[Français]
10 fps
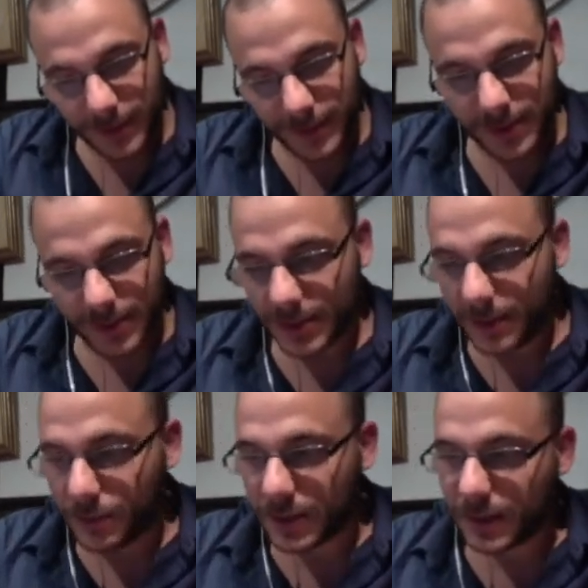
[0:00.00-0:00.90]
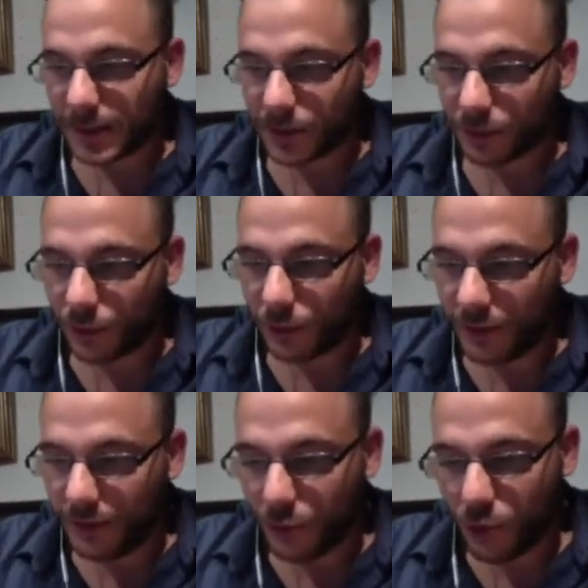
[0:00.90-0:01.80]
c'est ici le plus intéressant. Donc au
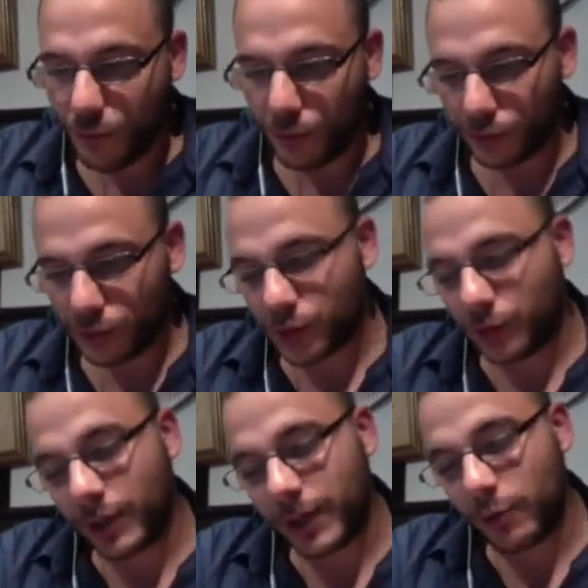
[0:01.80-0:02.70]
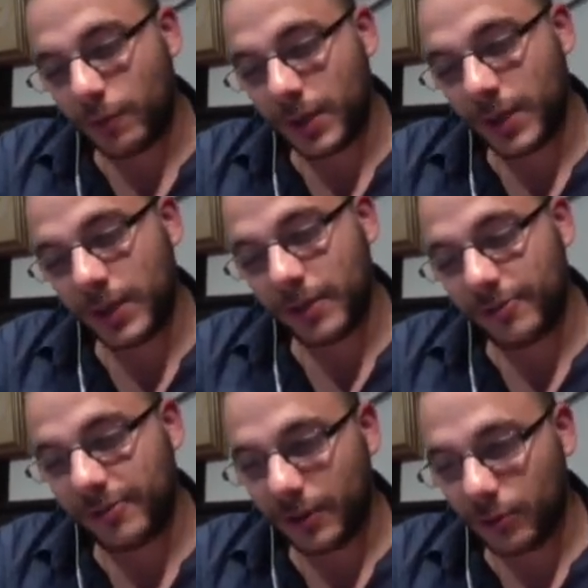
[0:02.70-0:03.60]
niveau coupon, j'en aurais récupéré
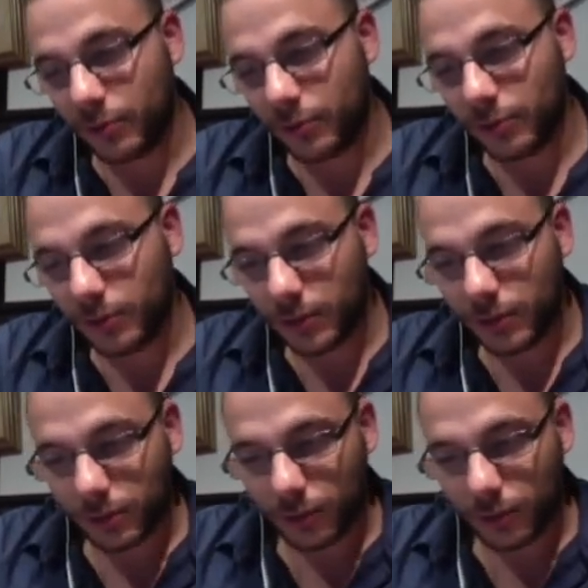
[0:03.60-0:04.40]
22 dans